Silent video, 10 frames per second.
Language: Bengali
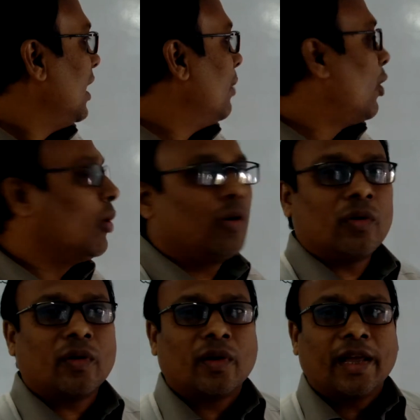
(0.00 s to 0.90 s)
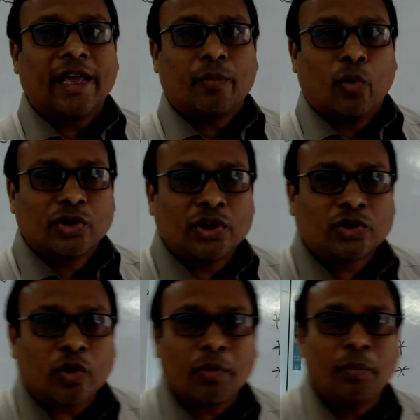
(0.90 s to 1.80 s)
এবং এর
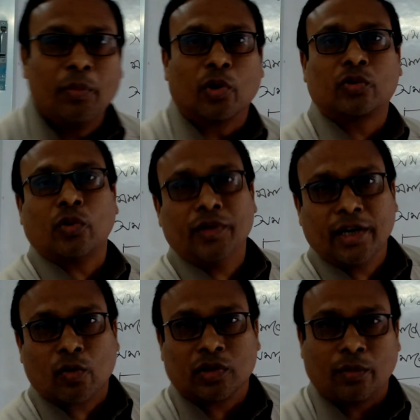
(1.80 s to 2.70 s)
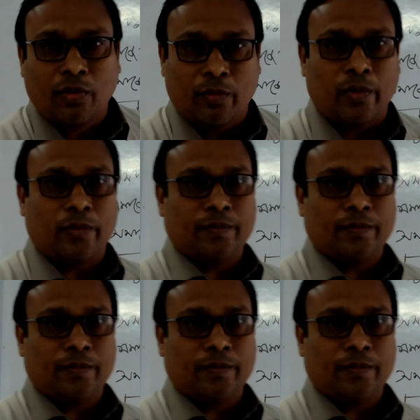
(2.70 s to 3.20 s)
বৈশিষ্ট্য এবং বিবর্তন নিয়ে কথা বলবো